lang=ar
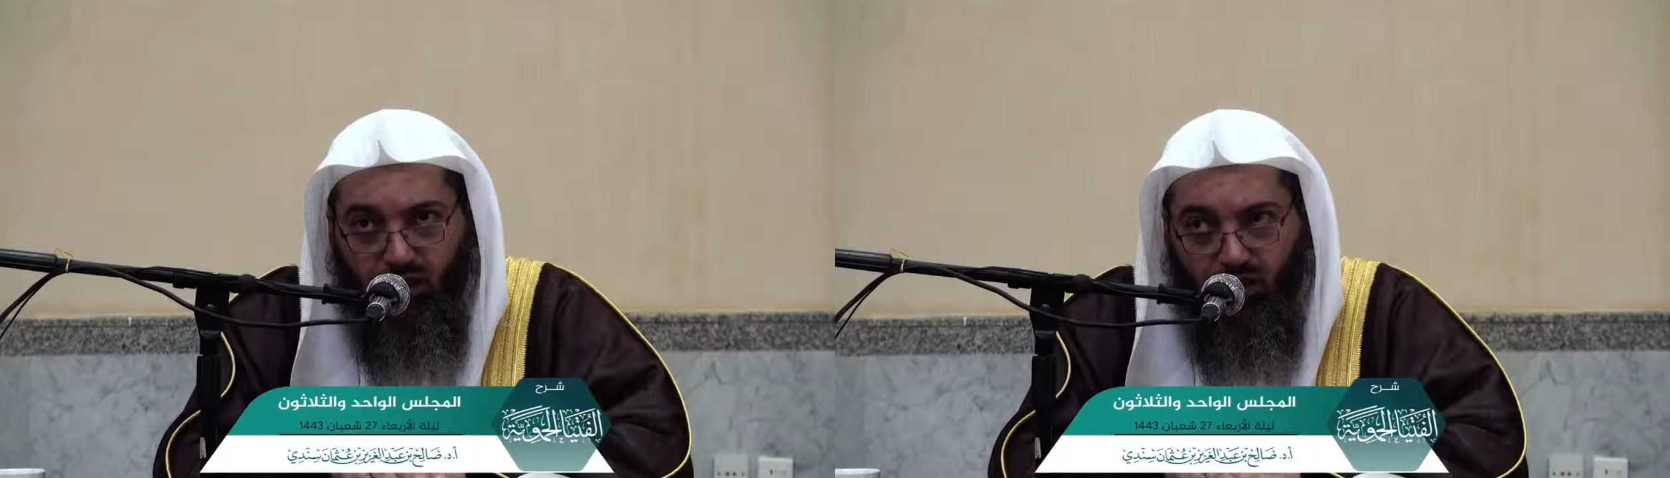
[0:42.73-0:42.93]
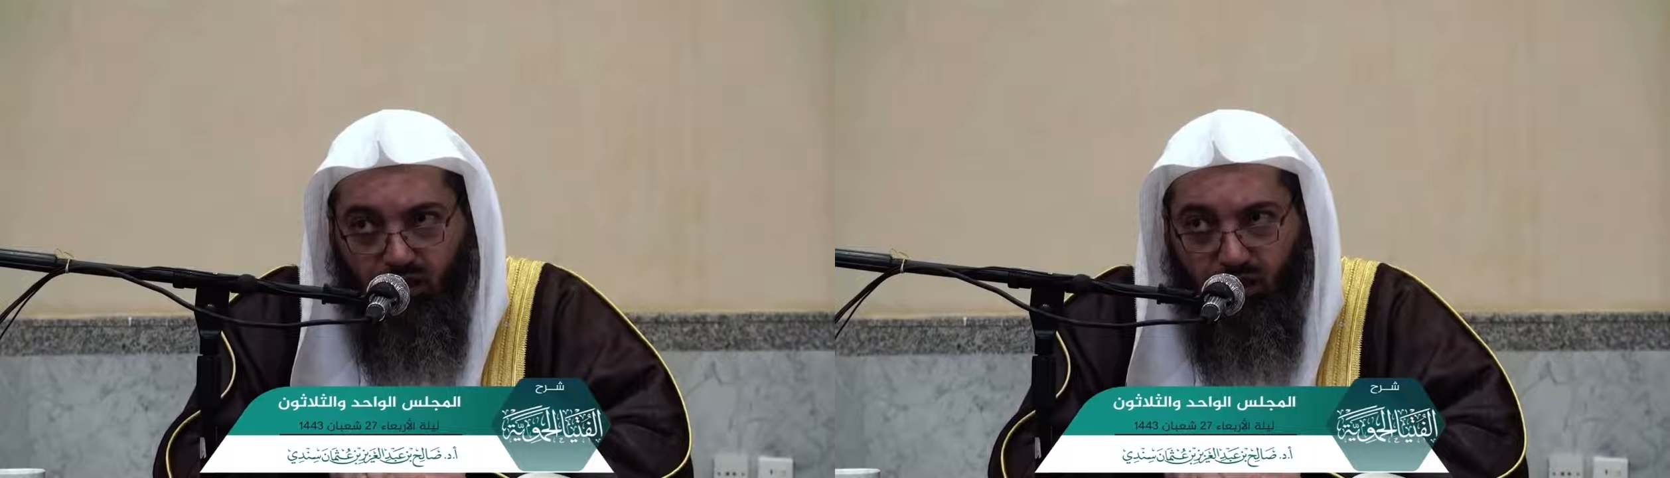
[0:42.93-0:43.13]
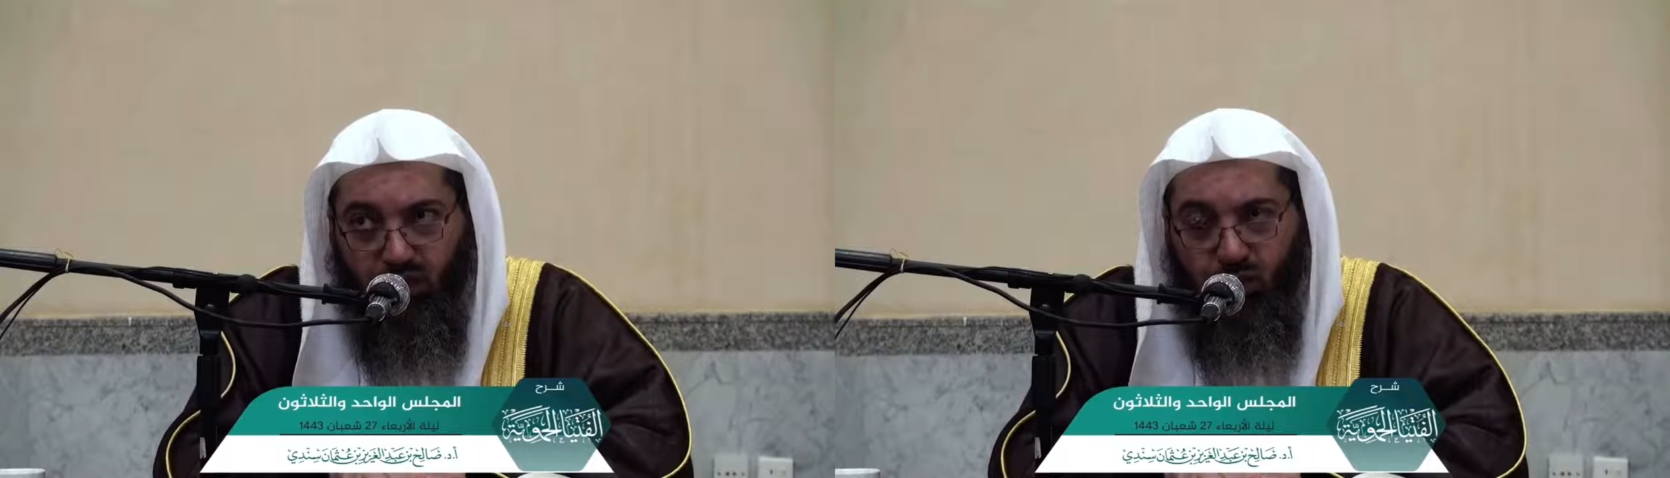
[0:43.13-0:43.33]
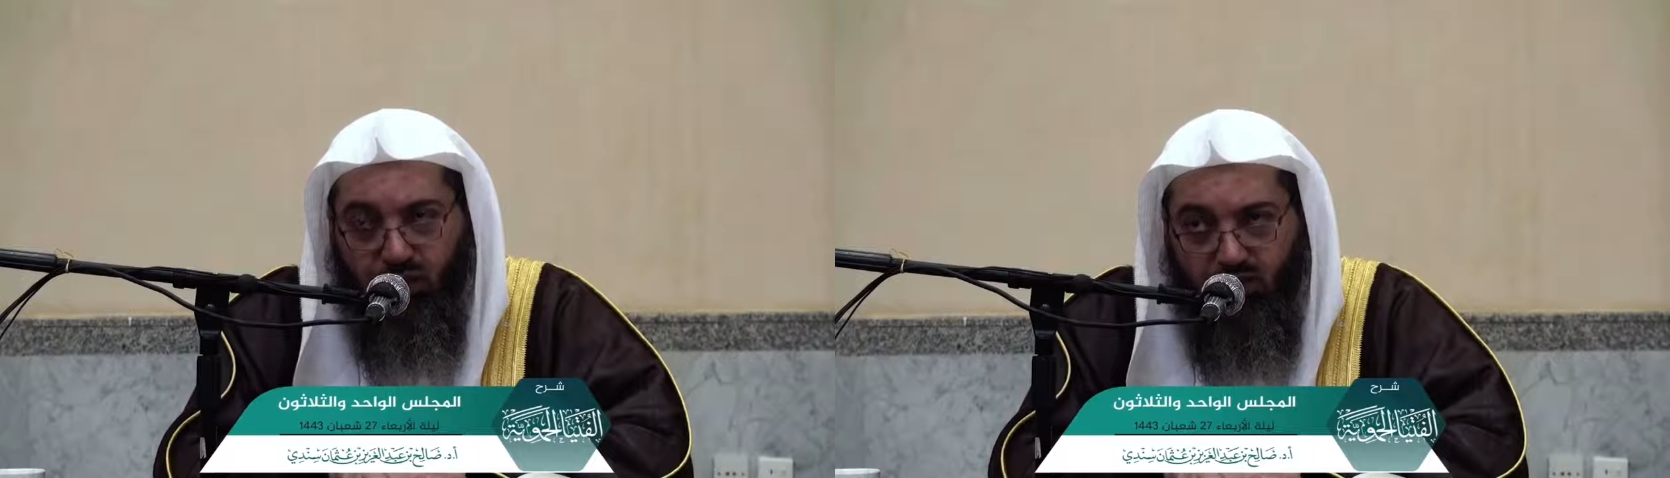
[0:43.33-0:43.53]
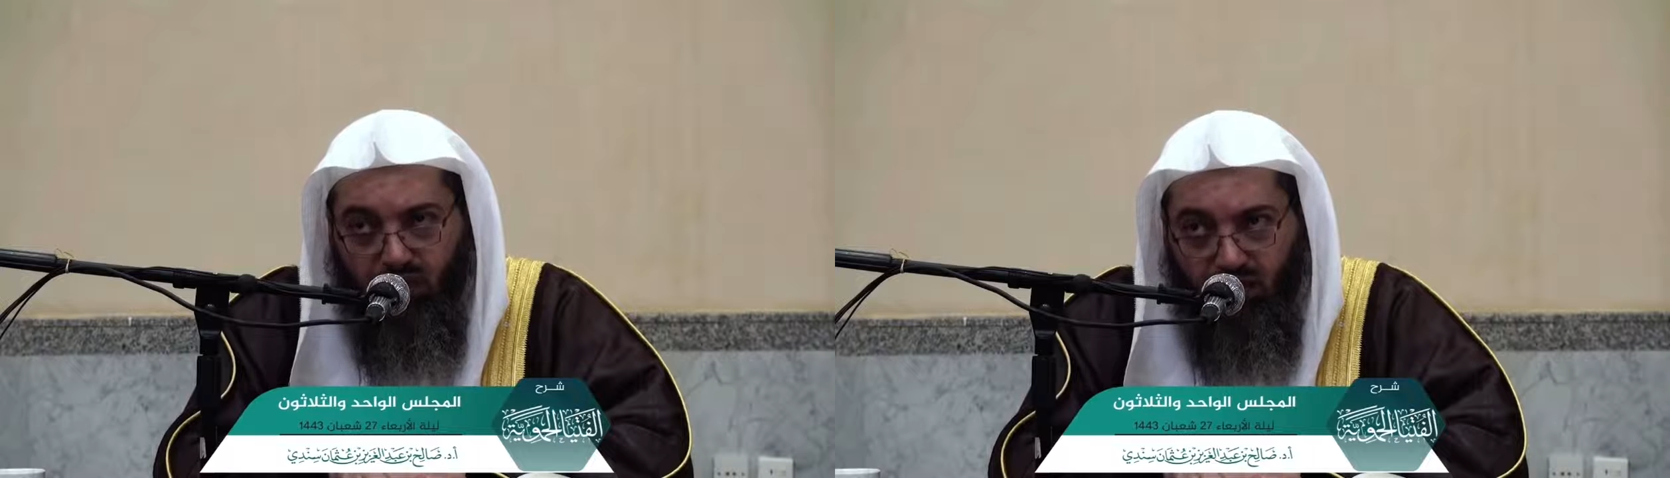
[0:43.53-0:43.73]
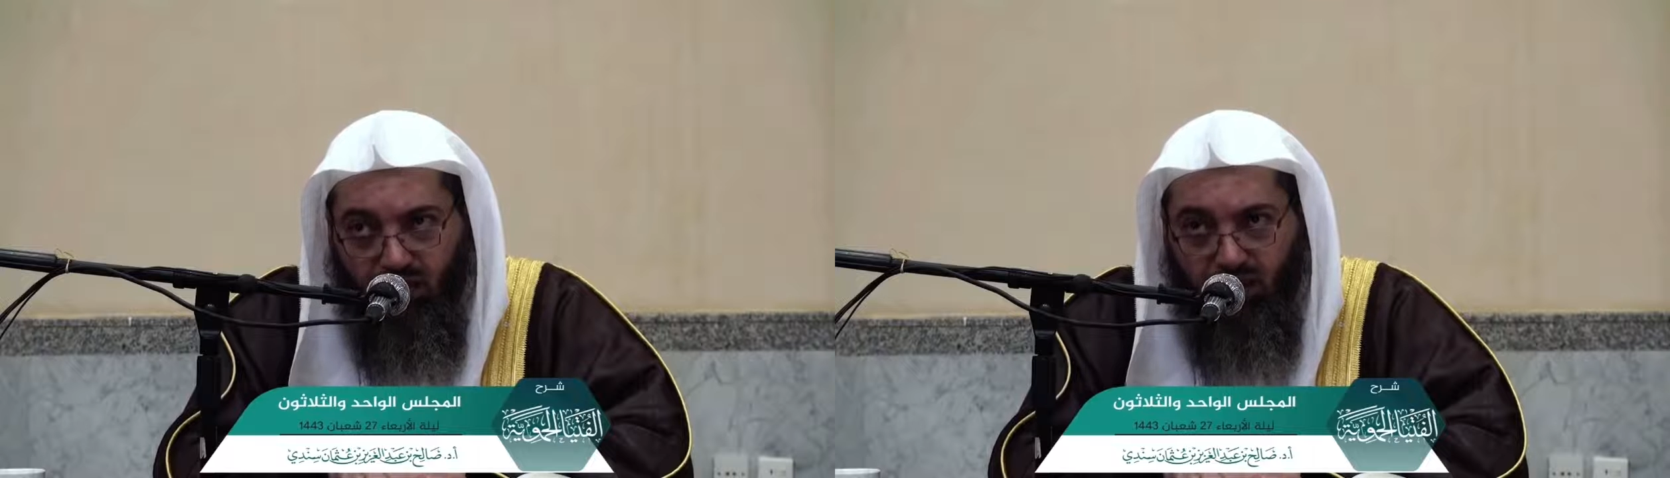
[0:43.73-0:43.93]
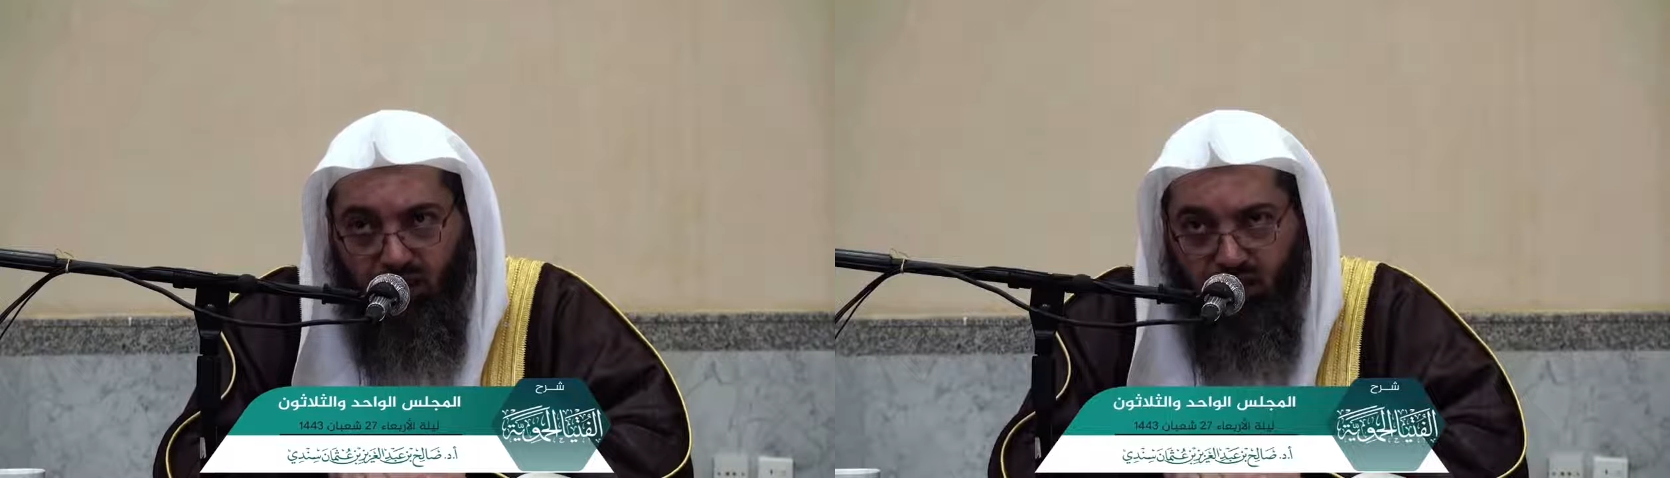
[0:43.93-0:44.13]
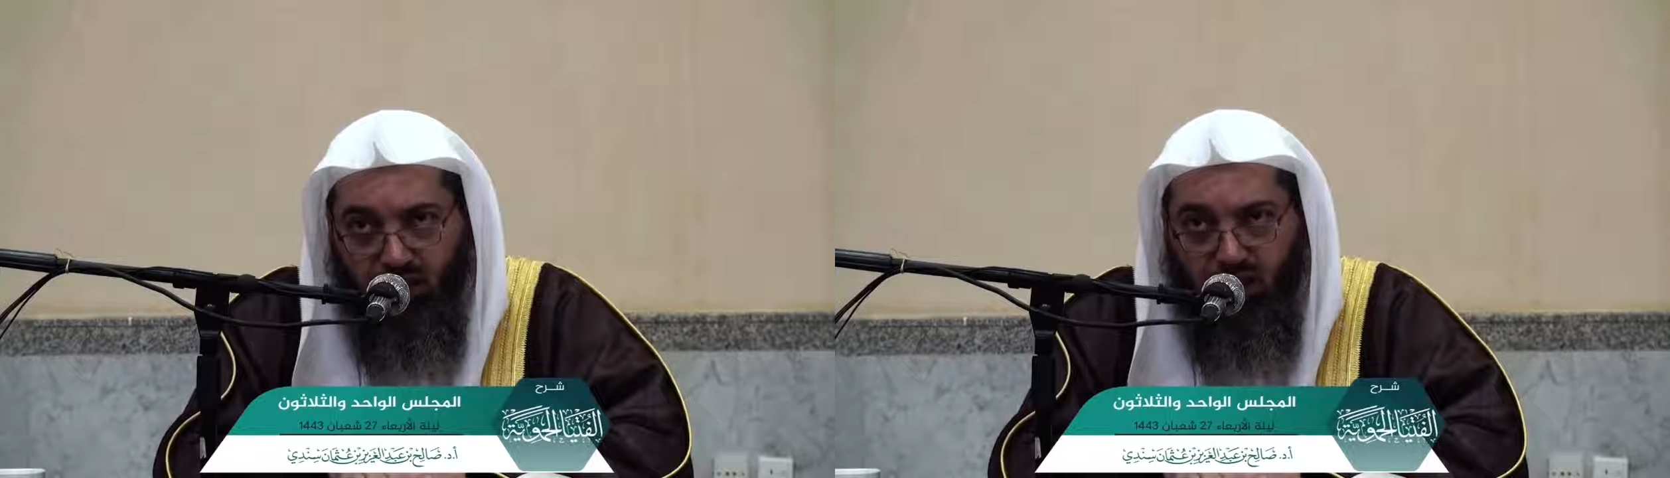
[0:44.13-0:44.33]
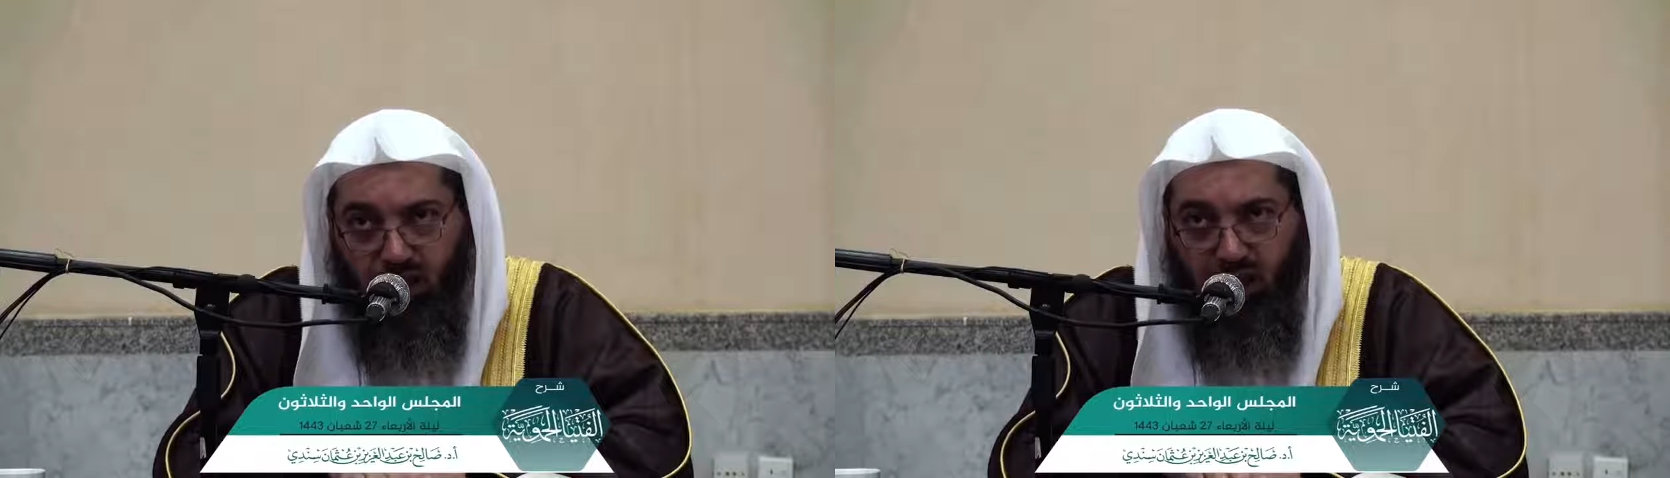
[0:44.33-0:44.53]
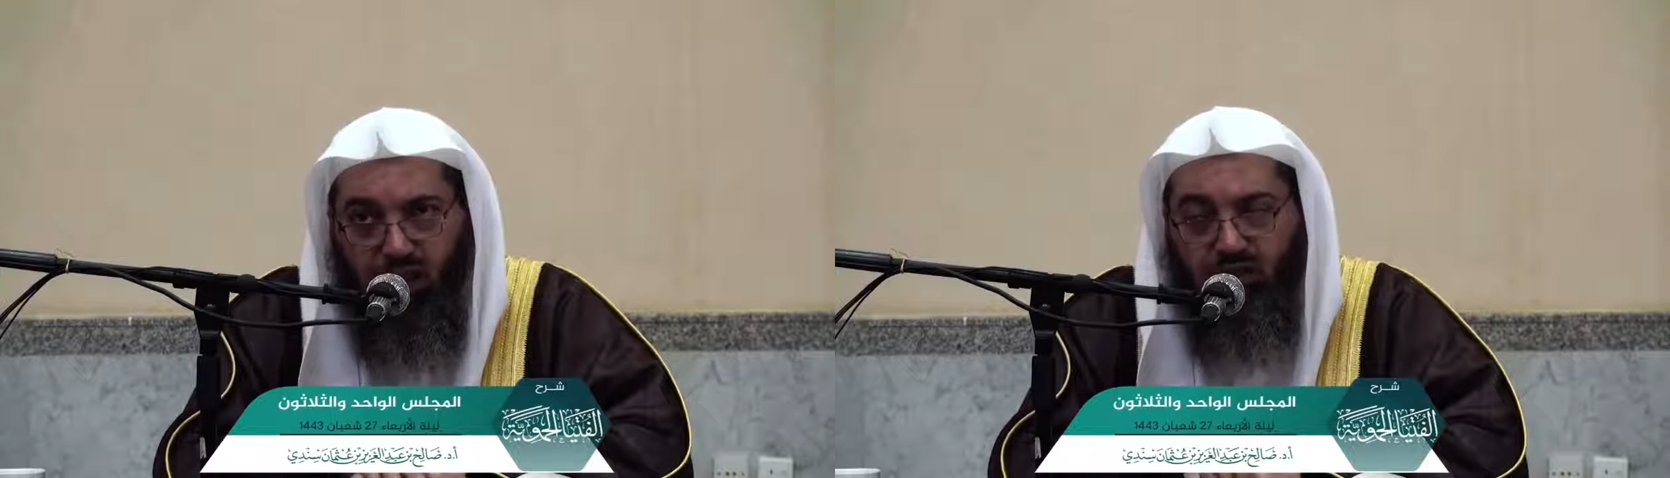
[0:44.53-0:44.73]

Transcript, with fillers: إذا الوصية أن